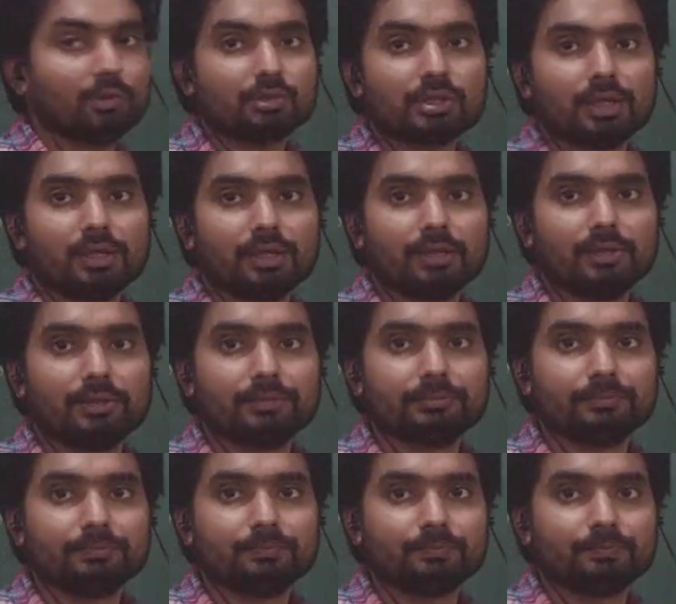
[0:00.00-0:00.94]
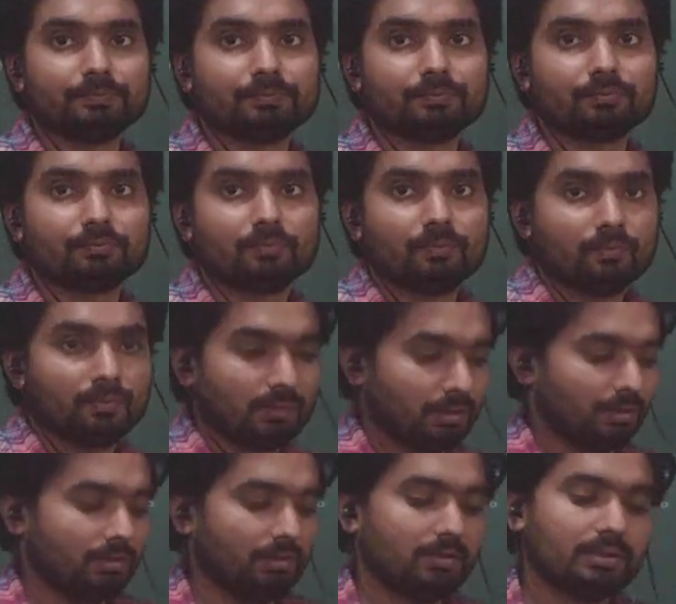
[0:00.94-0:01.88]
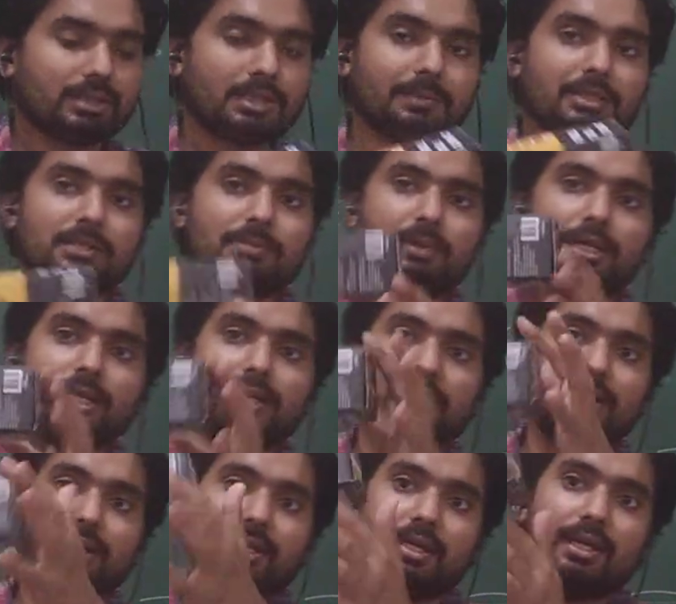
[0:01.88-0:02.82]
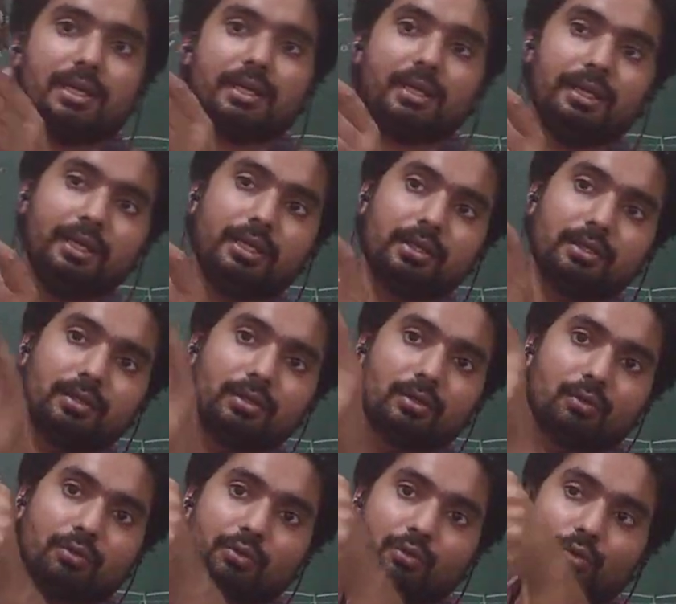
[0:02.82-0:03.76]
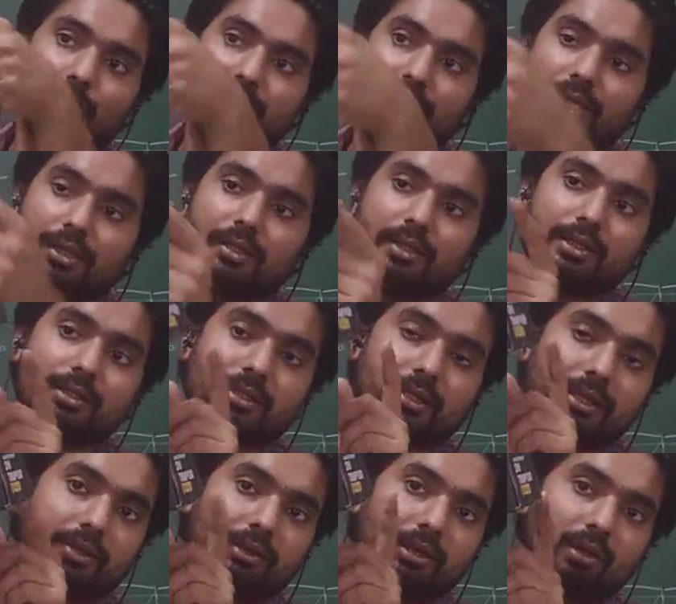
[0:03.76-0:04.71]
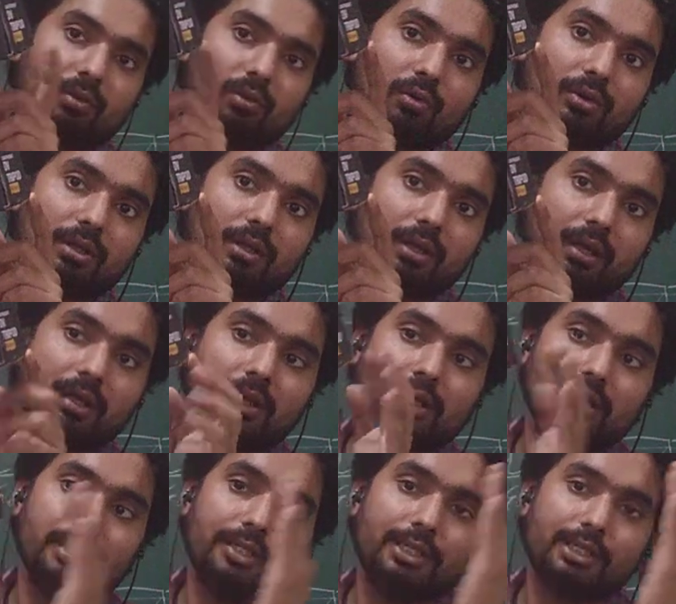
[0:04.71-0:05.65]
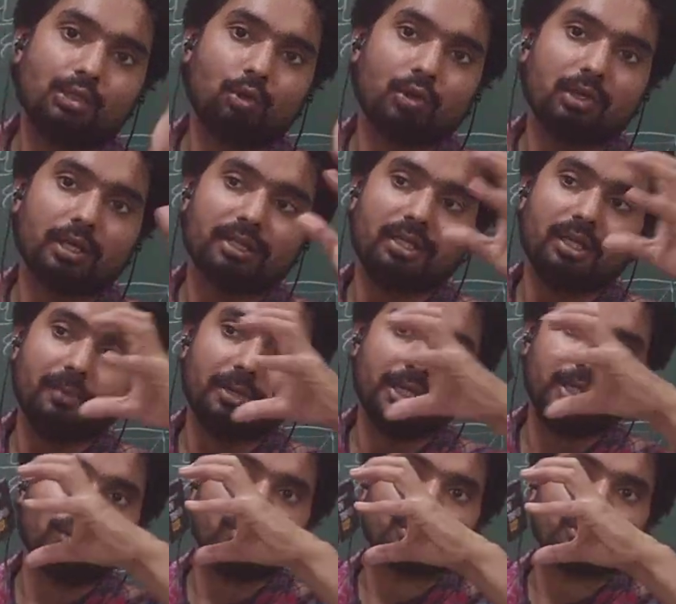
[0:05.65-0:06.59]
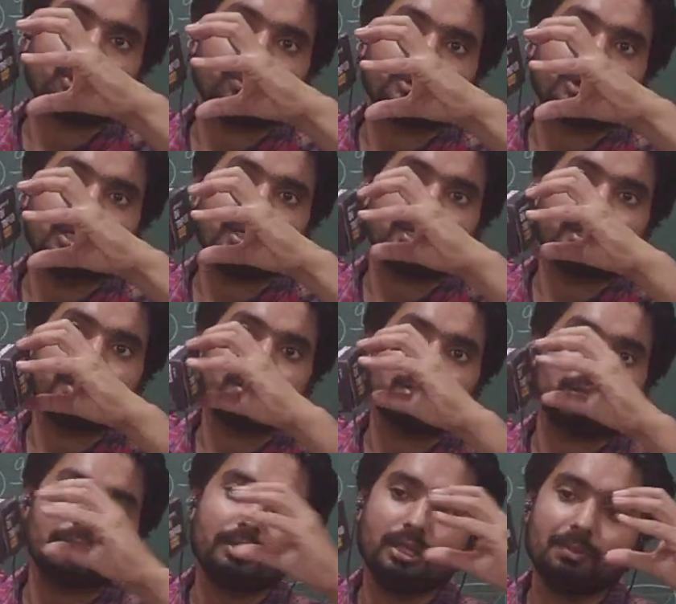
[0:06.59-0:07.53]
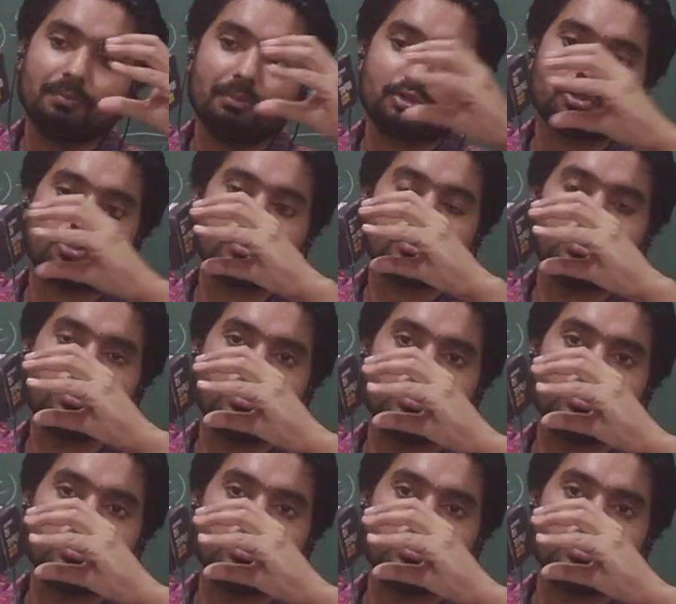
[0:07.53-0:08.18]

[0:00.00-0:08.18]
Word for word: जाएगा समझ पा रहे हैं यार एक क्यूब ये इसका ये वाला कॉर्नर इसको ढक दिया मैंने एक और क्यूब से ला के इधर ए पुचुक